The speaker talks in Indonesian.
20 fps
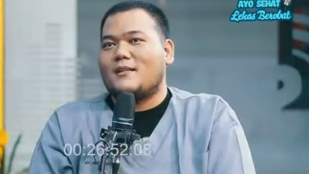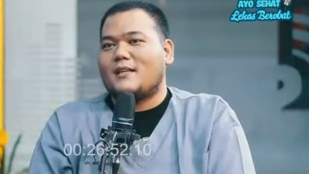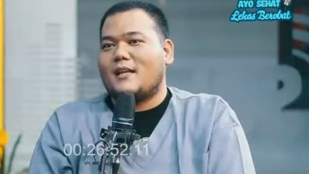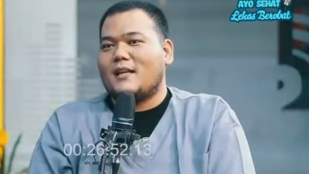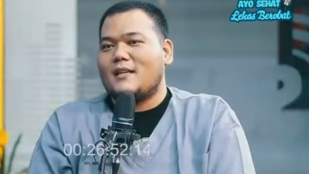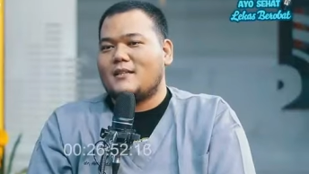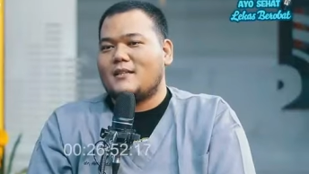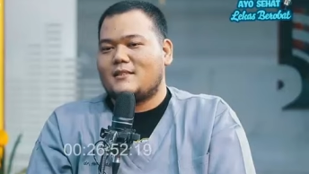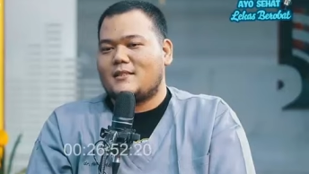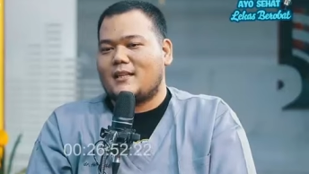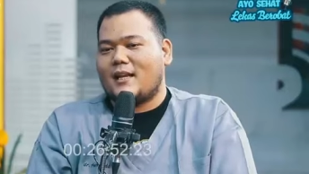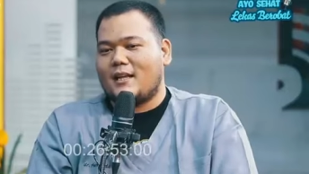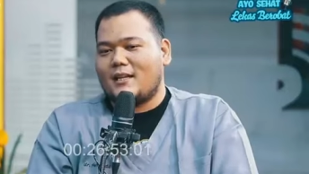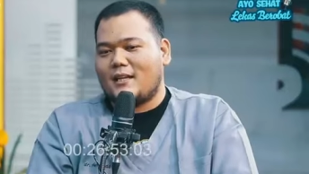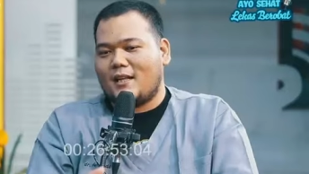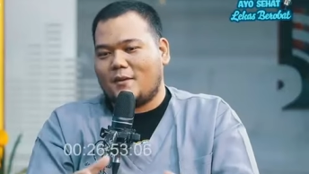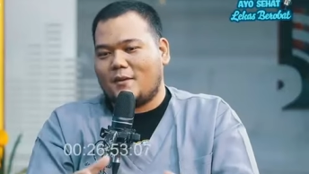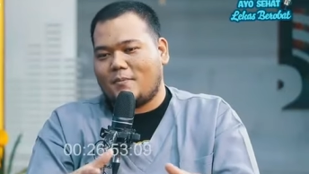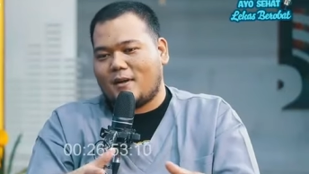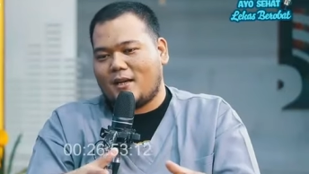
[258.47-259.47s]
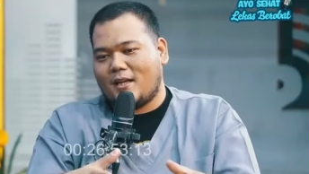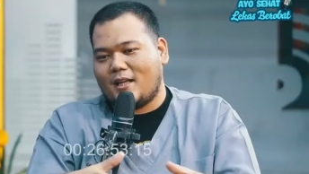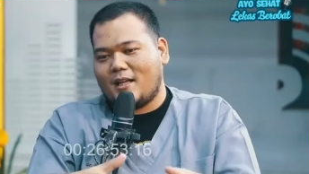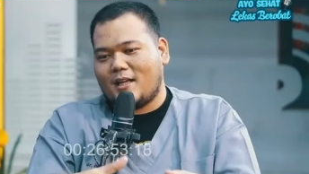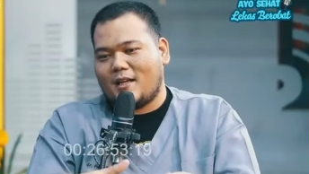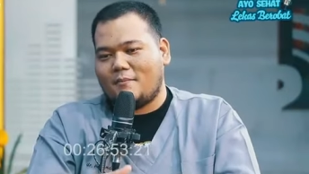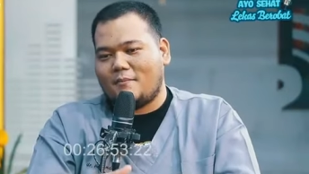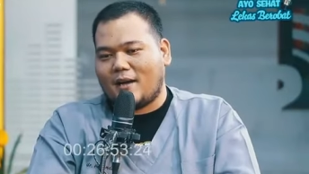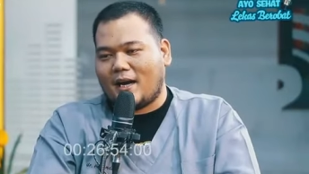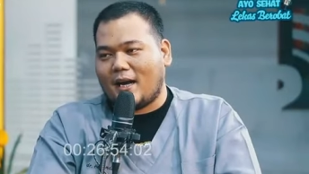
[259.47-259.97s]
Jadi selain
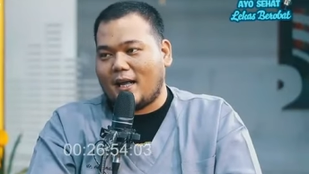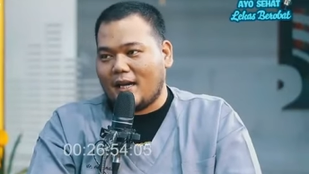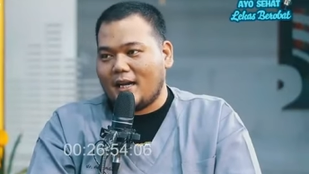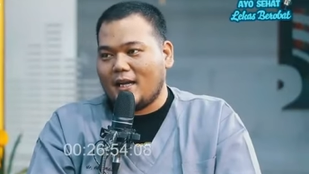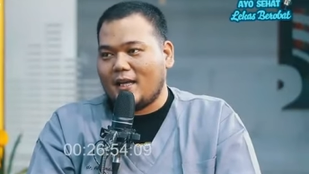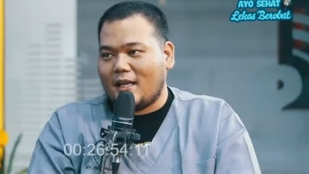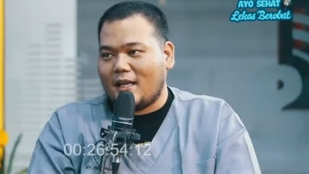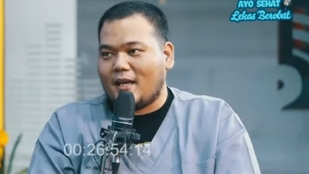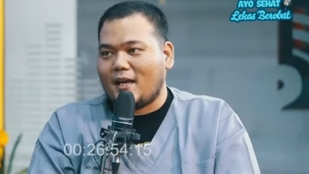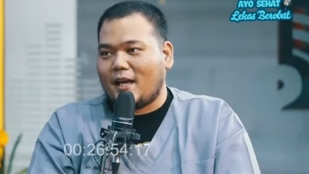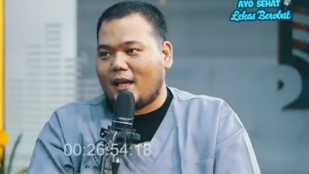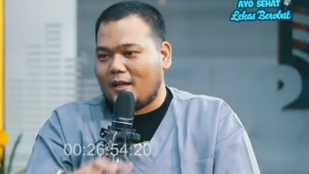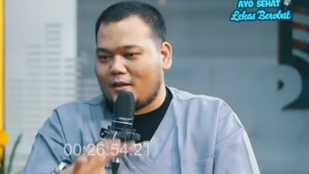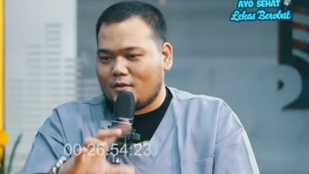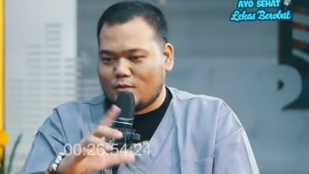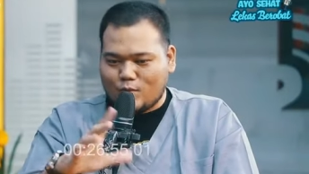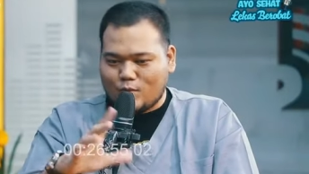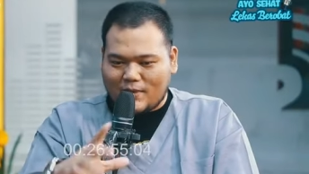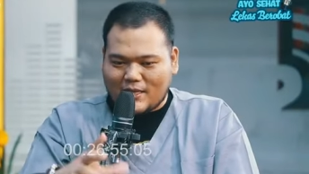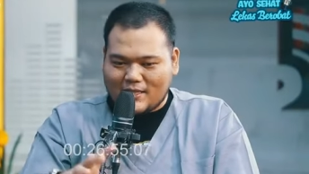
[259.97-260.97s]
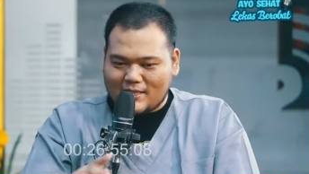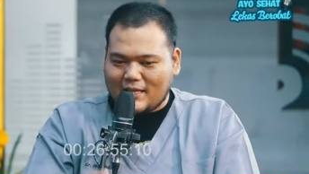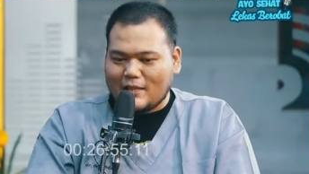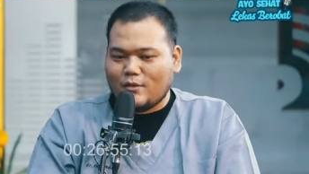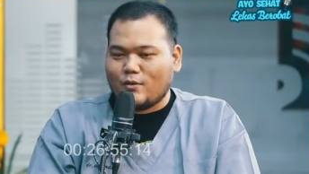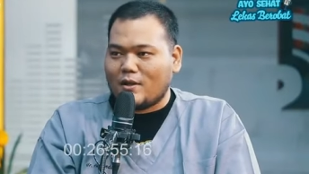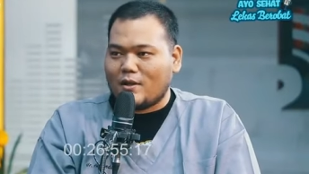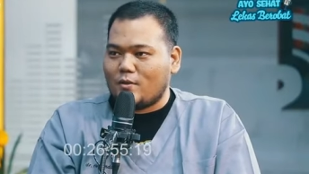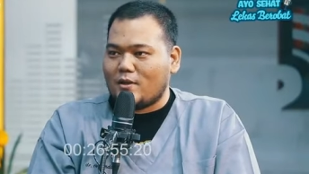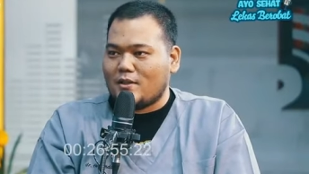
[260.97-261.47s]
daripada makanan ya, kayak cuman
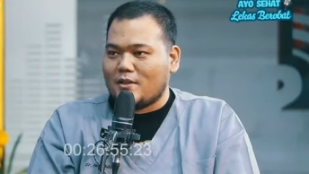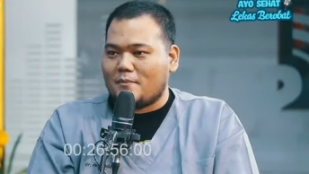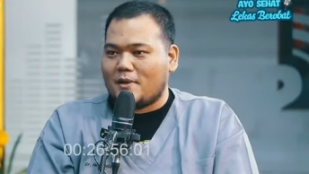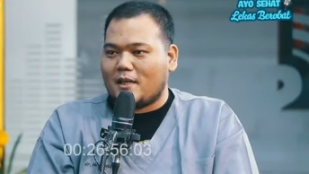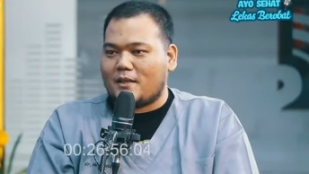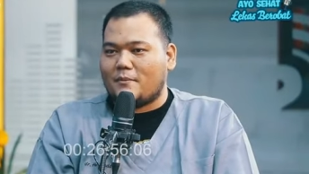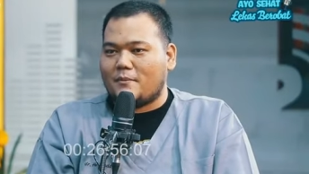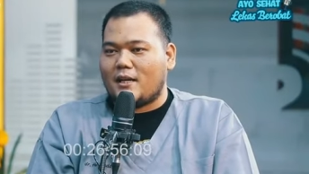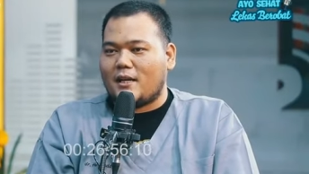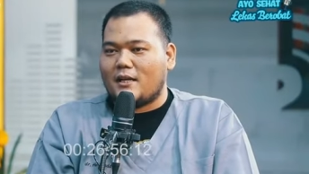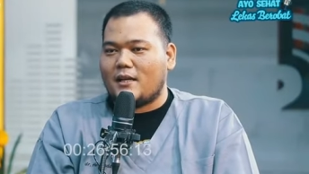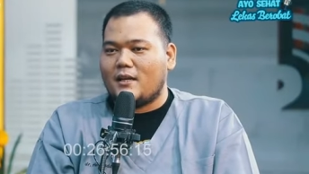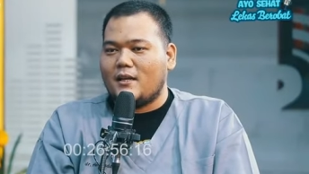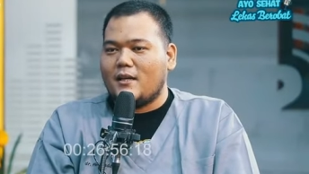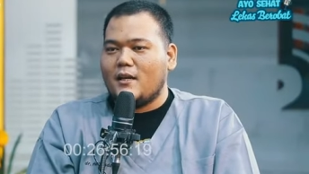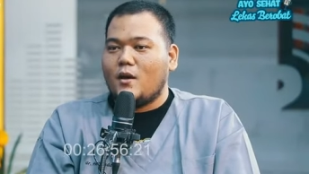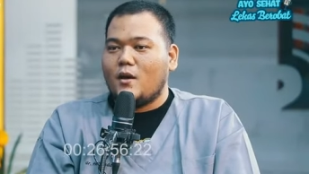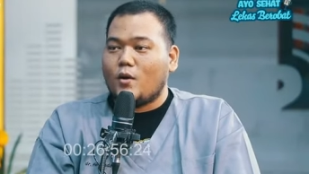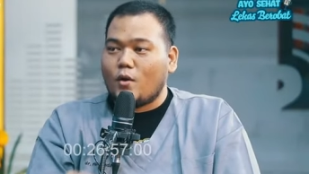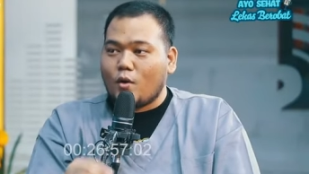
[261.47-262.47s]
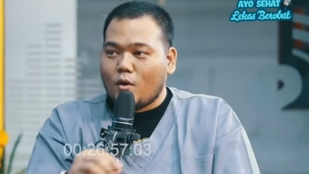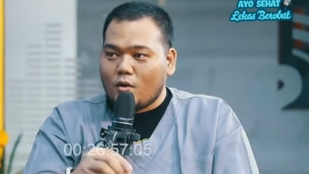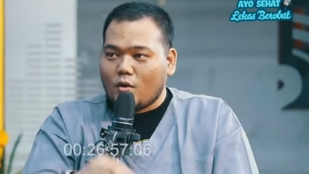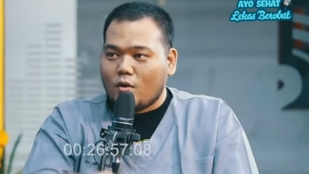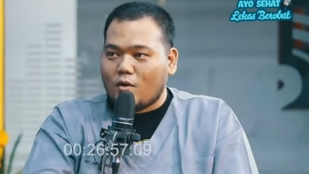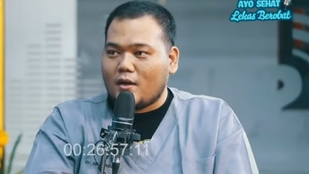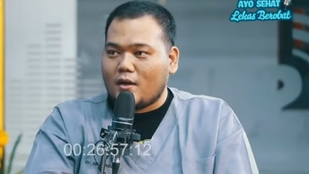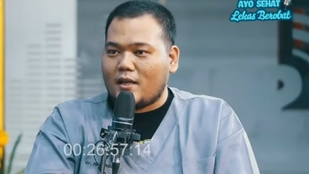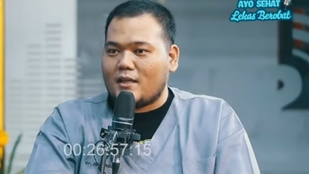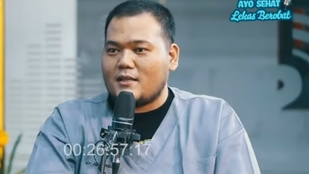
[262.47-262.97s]
segitu-gitu aja berat badannya,
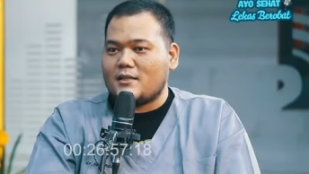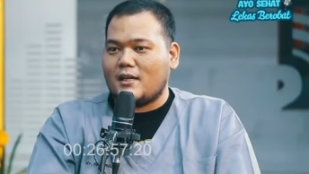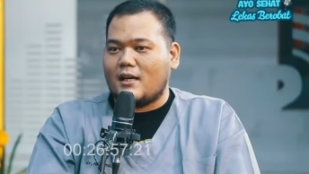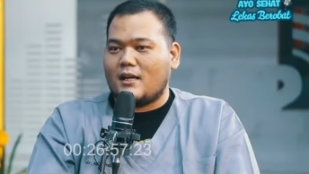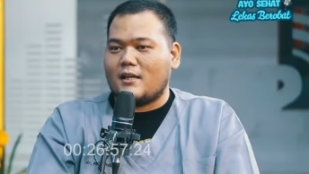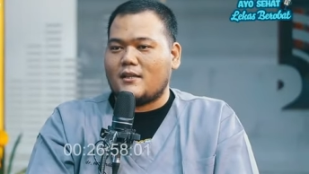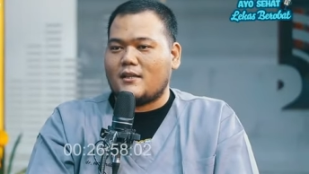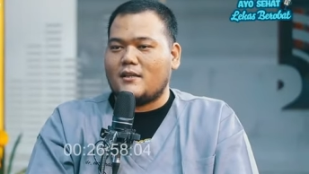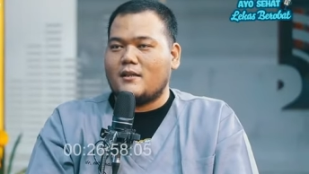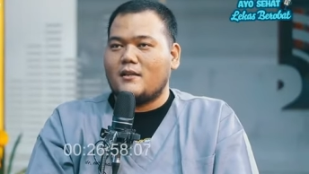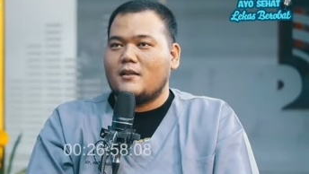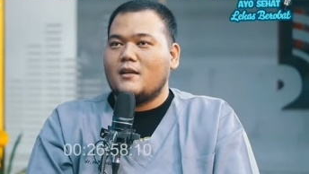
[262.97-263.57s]
rokok nih istilahnya.